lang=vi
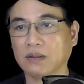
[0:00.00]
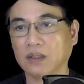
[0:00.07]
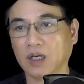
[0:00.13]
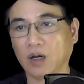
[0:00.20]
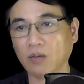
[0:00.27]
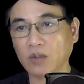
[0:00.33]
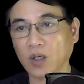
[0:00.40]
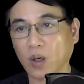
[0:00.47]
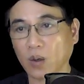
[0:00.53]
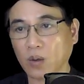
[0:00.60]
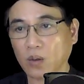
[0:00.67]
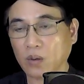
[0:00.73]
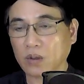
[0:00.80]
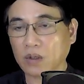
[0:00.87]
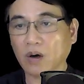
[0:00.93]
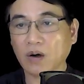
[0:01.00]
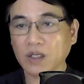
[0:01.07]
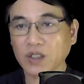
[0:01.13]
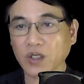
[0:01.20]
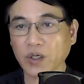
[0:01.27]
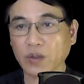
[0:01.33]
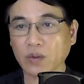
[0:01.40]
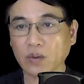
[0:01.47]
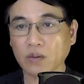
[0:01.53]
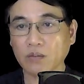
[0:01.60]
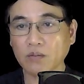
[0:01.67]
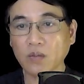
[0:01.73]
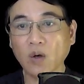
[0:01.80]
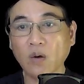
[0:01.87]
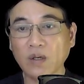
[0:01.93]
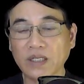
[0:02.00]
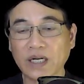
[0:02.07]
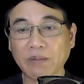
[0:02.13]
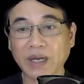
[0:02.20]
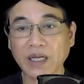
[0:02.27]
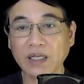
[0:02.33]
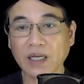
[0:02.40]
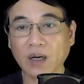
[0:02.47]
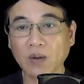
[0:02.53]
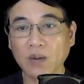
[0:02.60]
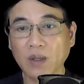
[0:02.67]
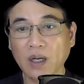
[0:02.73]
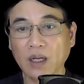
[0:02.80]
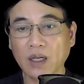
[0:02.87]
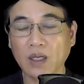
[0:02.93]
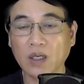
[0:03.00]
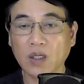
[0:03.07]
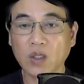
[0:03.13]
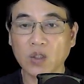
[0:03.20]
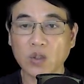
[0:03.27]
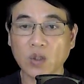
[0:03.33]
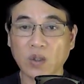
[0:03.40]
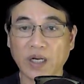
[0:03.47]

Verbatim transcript: Ông Độ khó chịu, buông ra mấy câu, rồi